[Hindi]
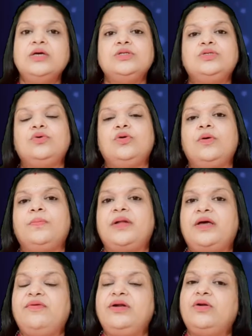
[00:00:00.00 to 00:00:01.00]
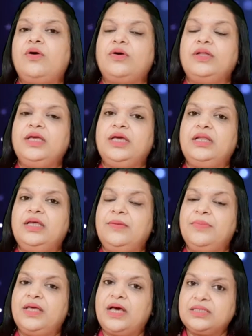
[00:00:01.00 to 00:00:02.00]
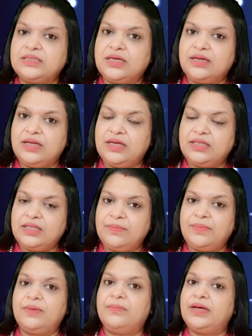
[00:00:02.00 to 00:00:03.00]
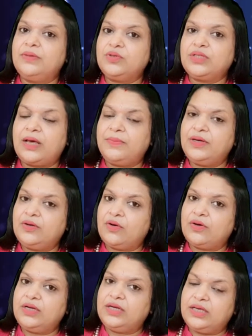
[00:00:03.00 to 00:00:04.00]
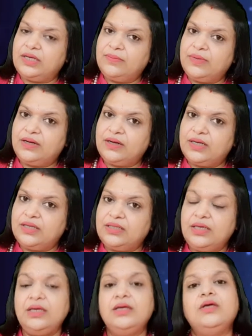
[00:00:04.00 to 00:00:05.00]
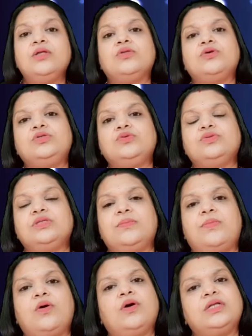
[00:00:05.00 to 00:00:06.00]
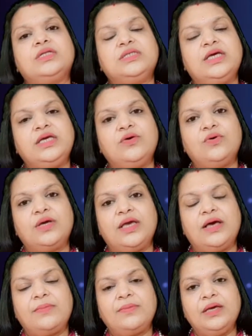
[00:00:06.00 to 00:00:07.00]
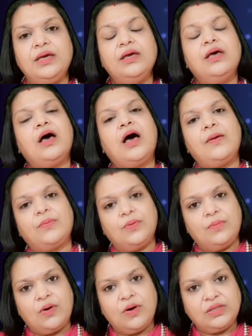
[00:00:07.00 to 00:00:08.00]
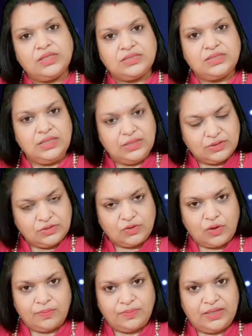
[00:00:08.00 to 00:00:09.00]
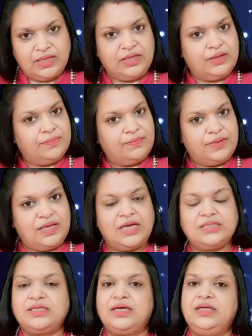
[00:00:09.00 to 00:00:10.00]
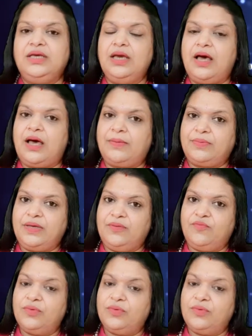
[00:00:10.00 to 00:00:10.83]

जो लोग प्राइवेट नौकरी के लिए प्रयास कर रहे थे पर मन मुताबिक नौकरी नहीं मिल रही थी तो जून से बहुत अच्छे योग हैं आपके आपको बहुत अच्छी जॉब मिलेगी प्रयास करिए आपकी